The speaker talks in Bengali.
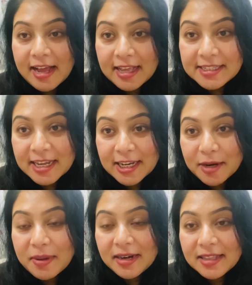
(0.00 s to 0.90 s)
আজকালকার
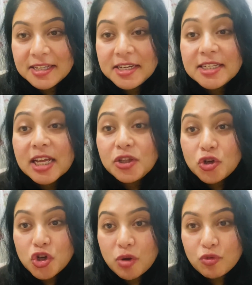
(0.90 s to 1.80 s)
বাংলাদেশের জাতীয়
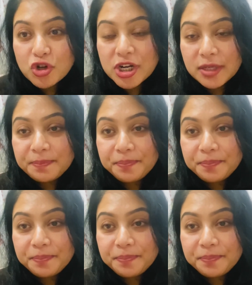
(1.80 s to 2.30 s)
সমস্যা